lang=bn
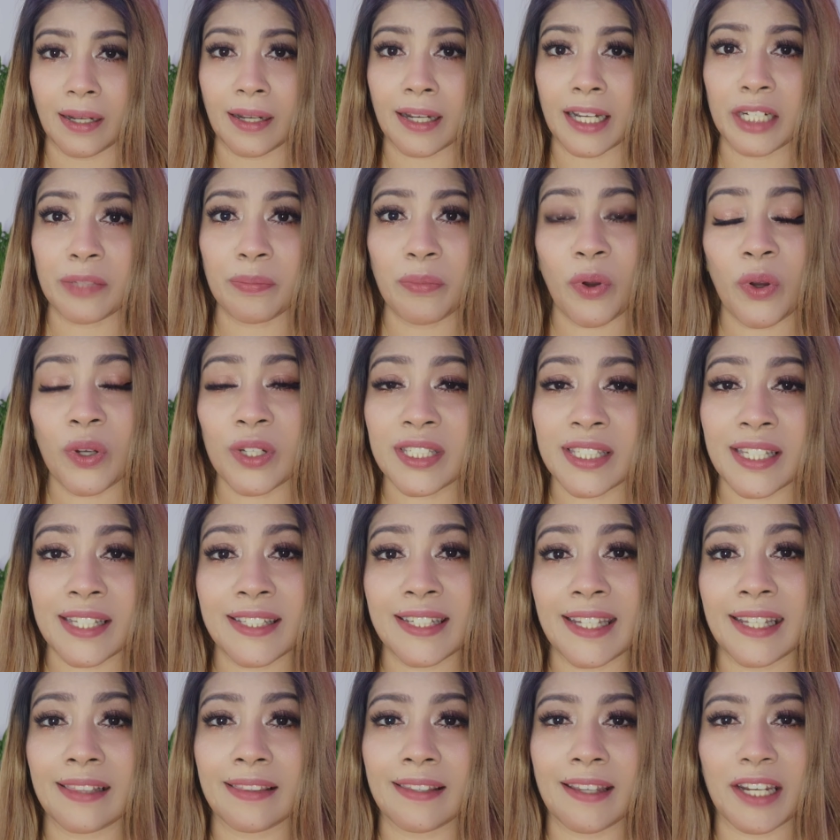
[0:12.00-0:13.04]
কার্বক্সি
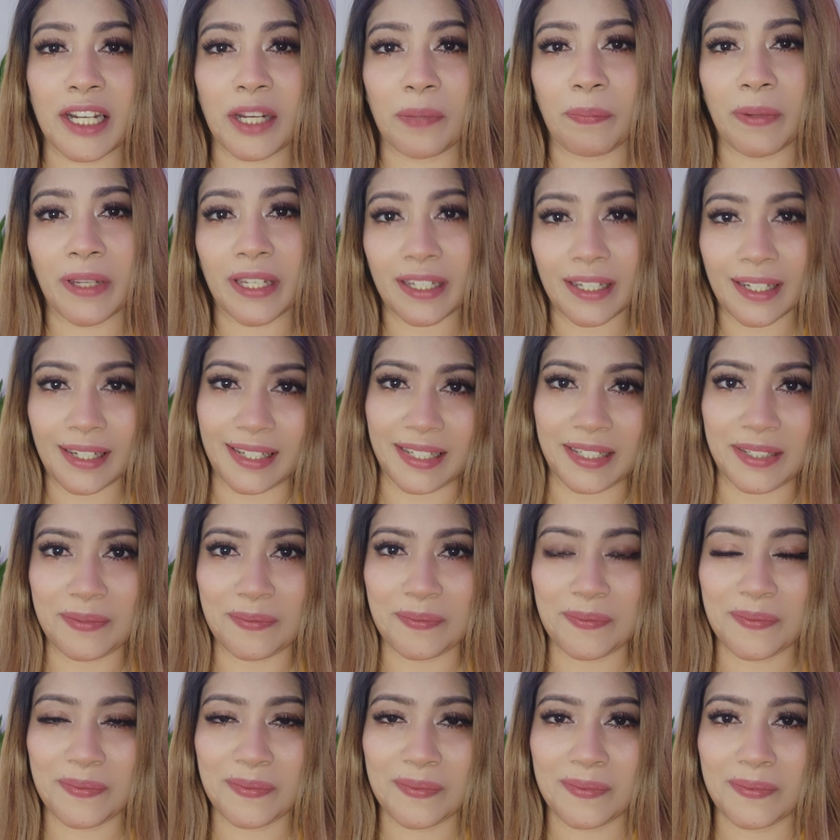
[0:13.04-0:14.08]
জেল থেরাপি কি
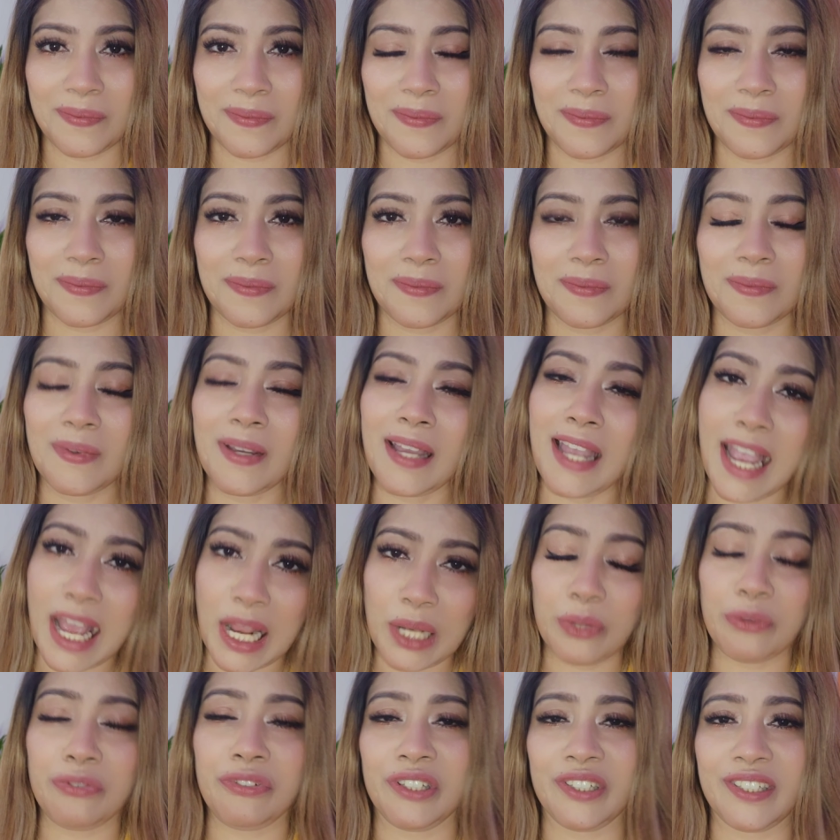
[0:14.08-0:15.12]

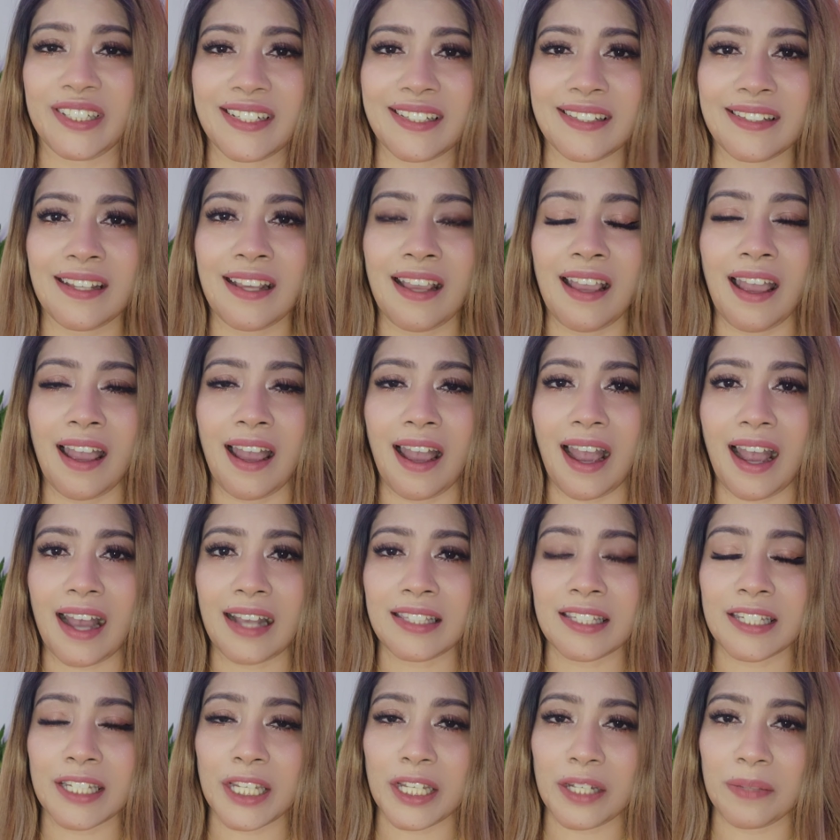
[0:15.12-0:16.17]
হ্যালো ভিয়ার্স
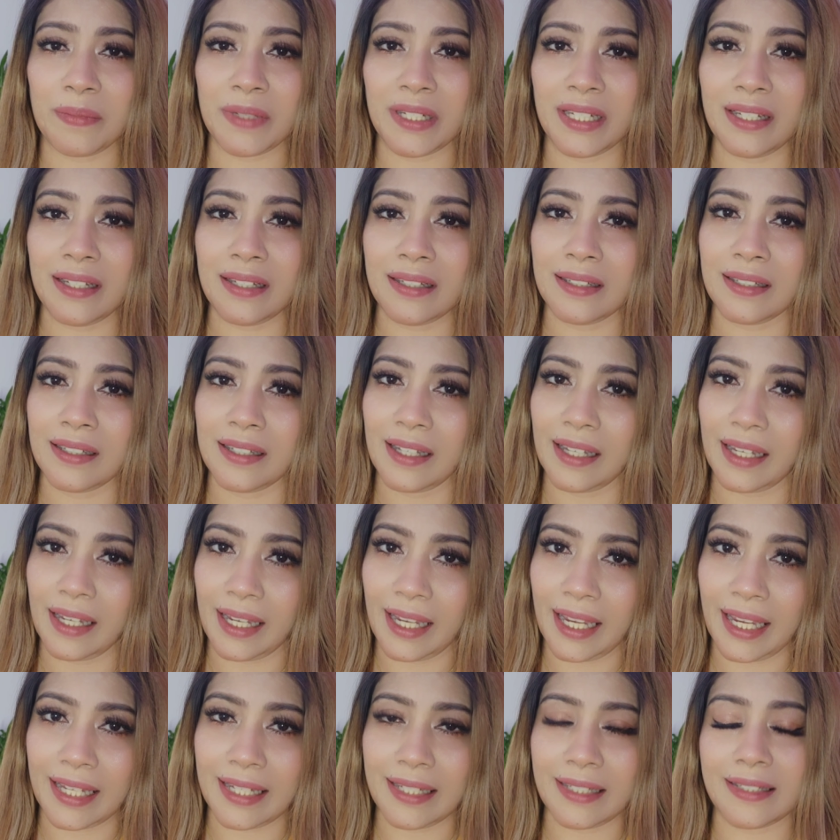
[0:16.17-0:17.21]
আজকে আমি
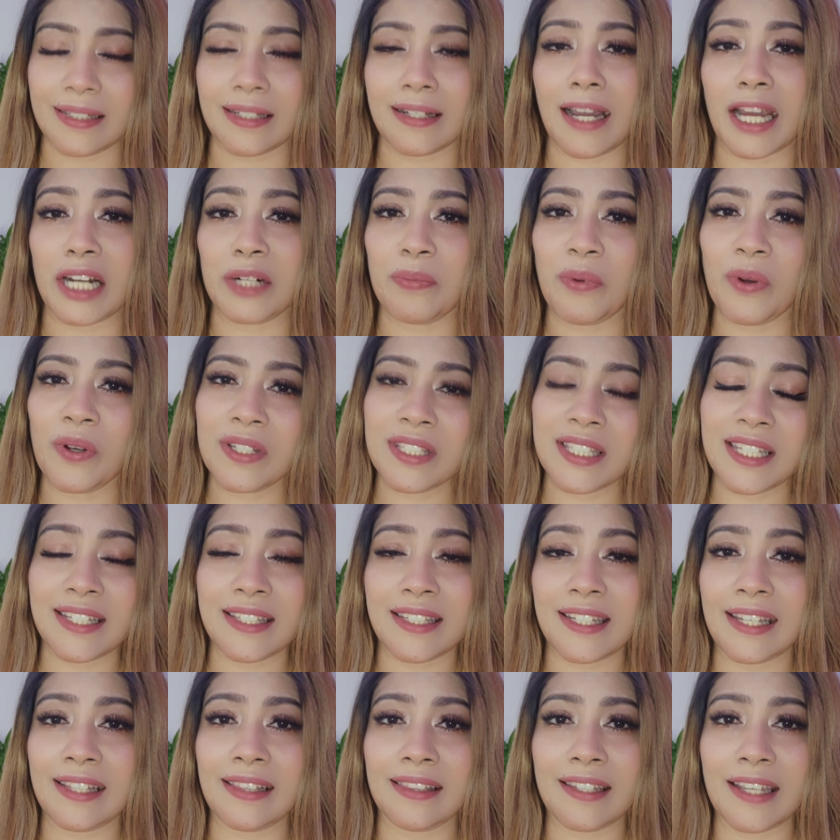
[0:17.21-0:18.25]
এই কার্বক্সি
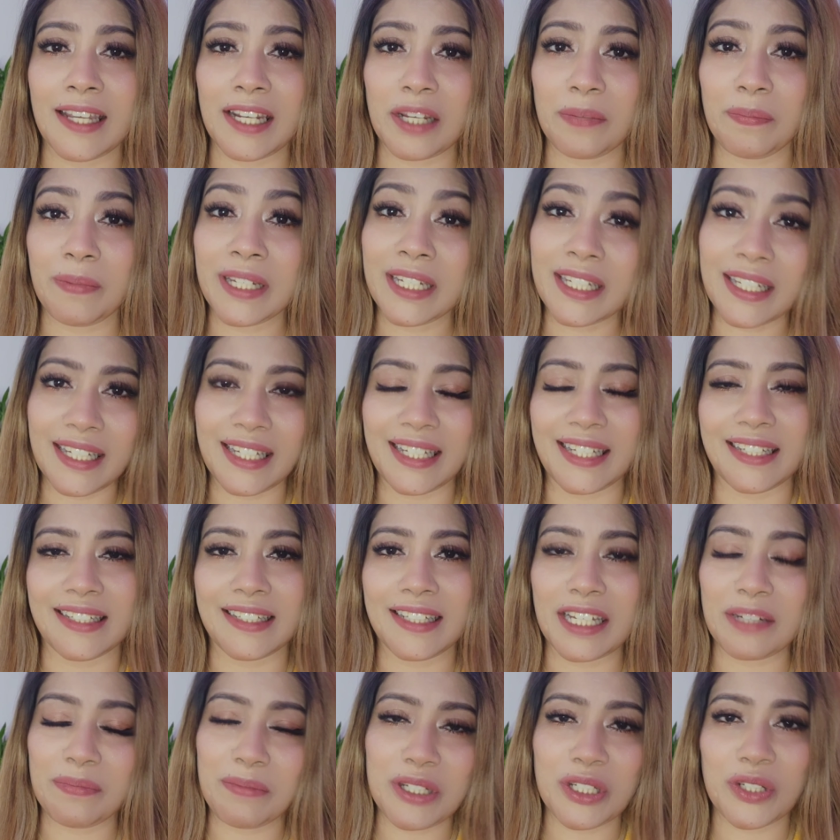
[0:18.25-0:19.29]
জেল থেরাপি কি
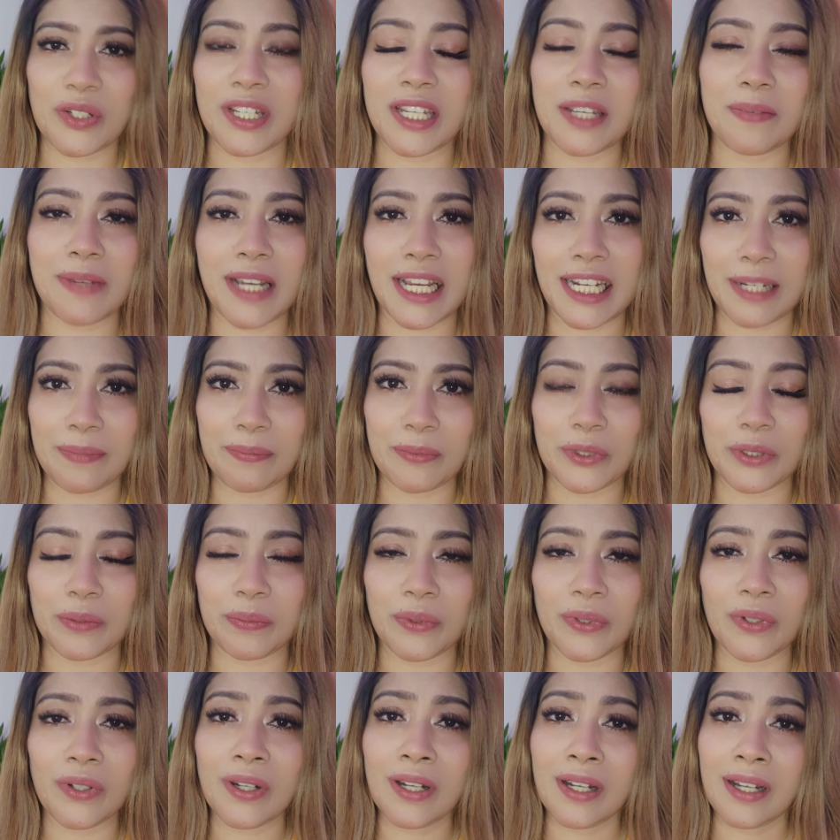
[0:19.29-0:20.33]
সেই বিষয়ে আমি আলাপ
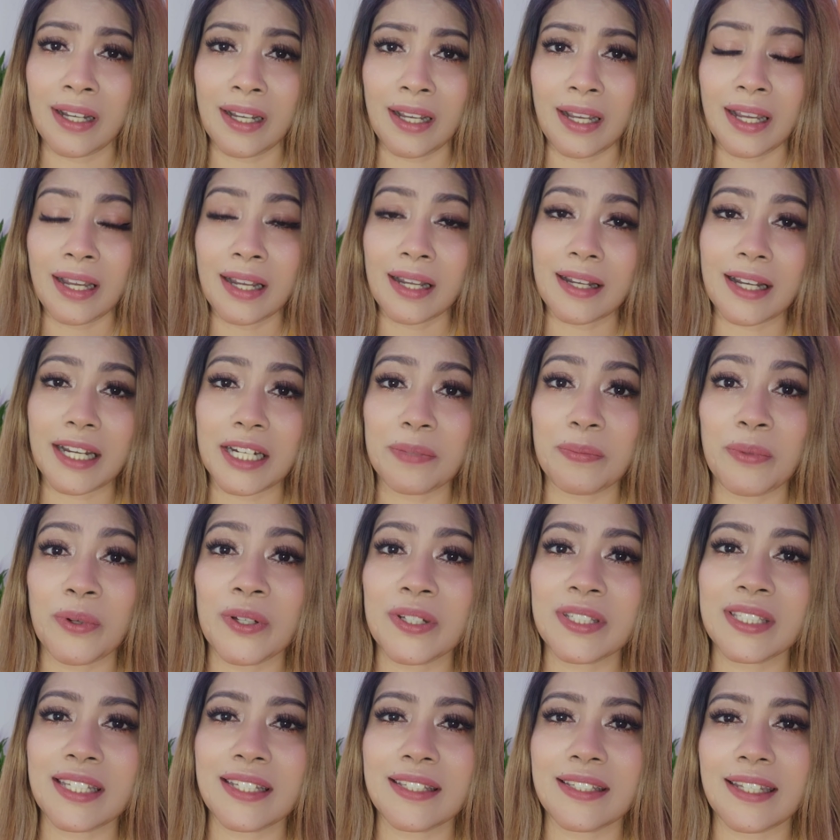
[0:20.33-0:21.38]
করব
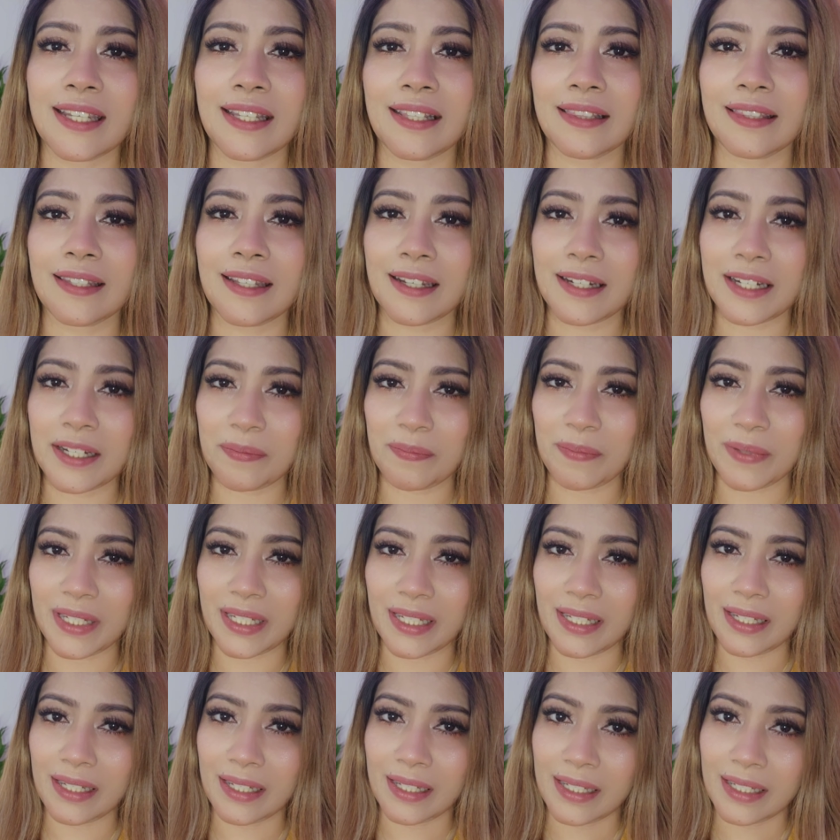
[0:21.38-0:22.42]
কার্বক্সি জেল থেরাপি
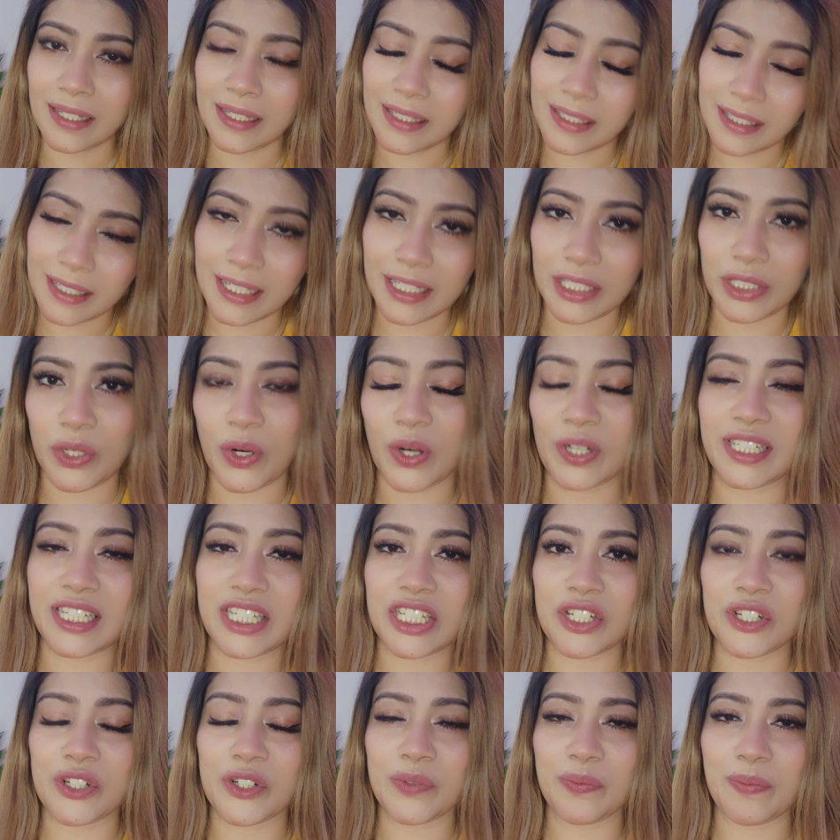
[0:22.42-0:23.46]
কি ধরে
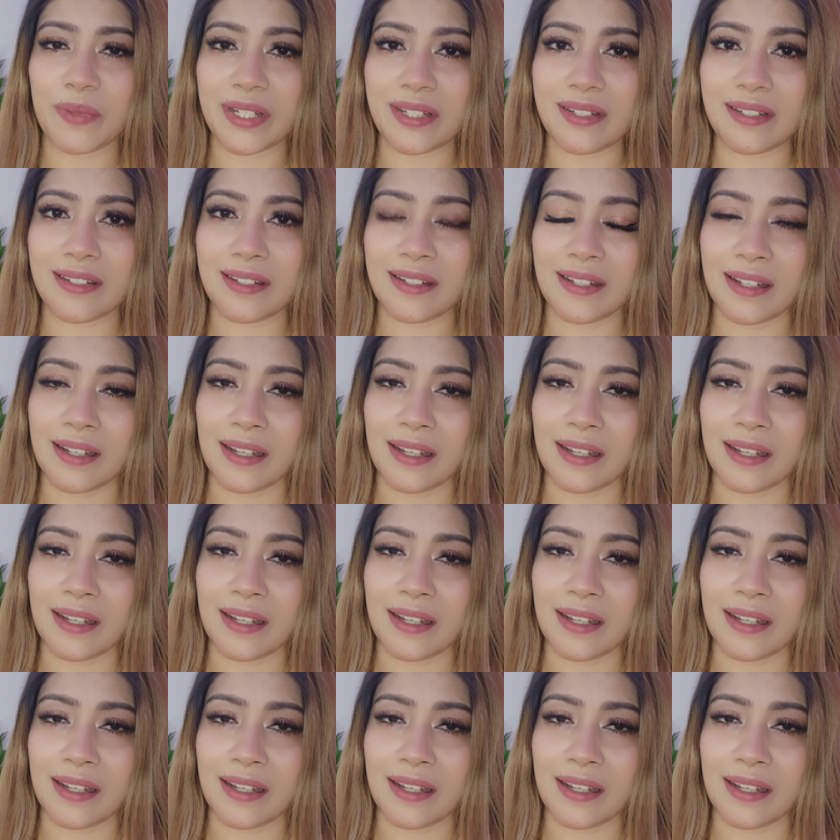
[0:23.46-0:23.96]
ট্রিটমেন্ট